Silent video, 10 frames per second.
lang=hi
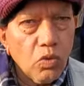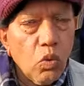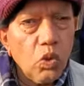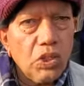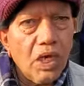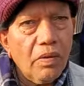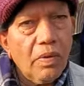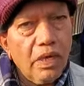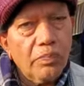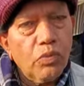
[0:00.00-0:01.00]
दो साल
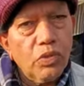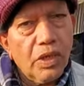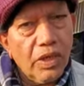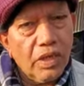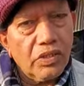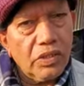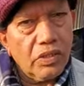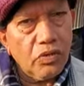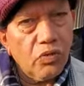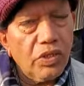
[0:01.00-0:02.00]
हमारी पूरी हरियाणा
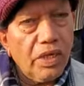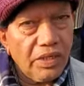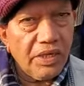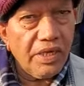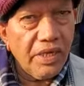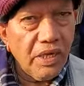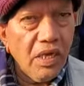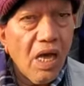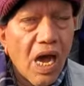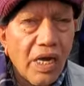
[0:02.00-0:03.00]
संगठन यूनियन जाती रही
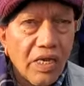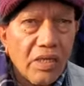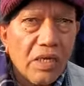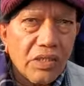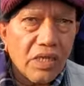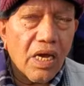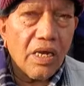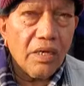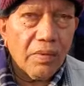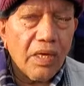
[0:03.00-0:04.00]
आखिरकार
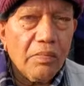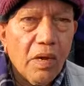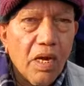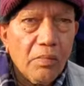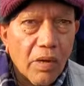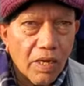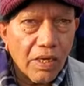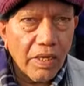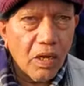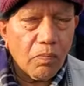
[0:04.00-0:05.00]
सरकार ने हमारी मांग मान
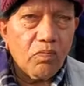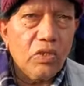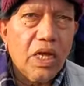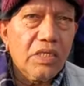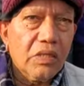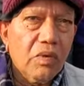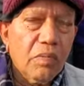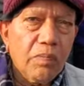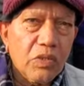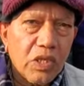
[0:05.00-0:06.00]
ली और विधानसभा
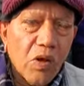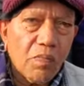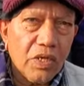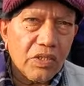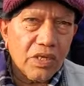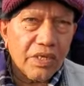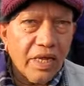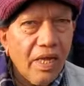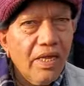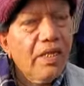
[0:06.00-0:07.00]
में प्रस्ताव पास कर
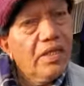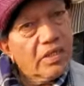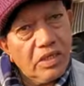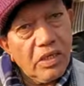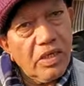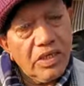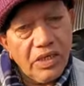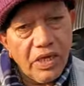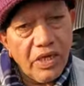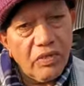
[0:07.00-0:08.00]
दिया कि
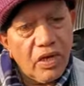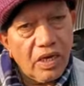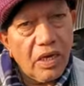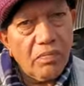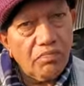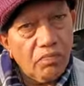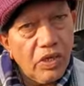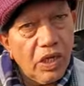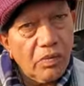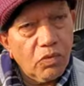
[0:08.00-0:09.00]
ये जो है ना
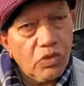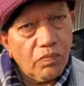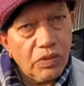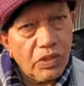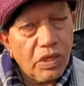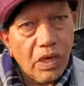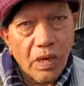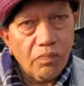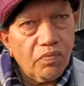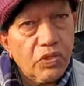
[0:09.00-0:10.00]
एक मुश्त फीस
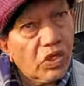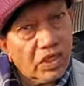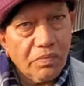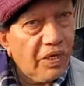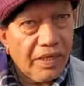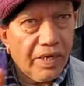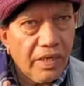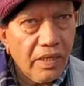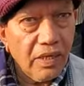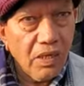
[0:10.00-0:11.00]
हम फीस ख़त्म कर रहे
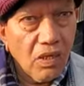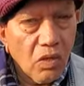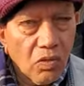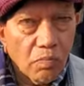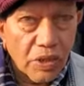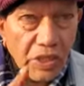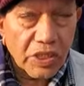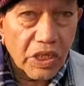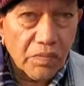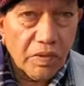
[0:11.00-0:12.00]
हैं हम्म। बजट
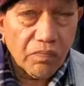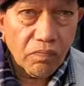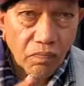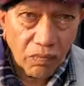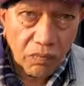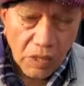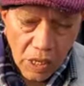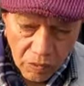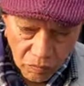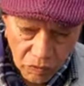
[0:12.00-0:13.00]
सेशन में
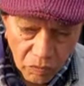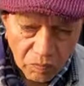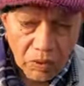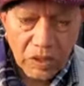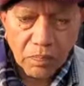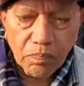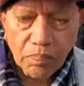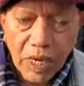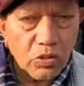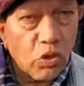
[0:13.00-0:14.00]
मतलब
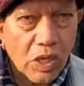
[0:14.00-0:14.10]
पास हो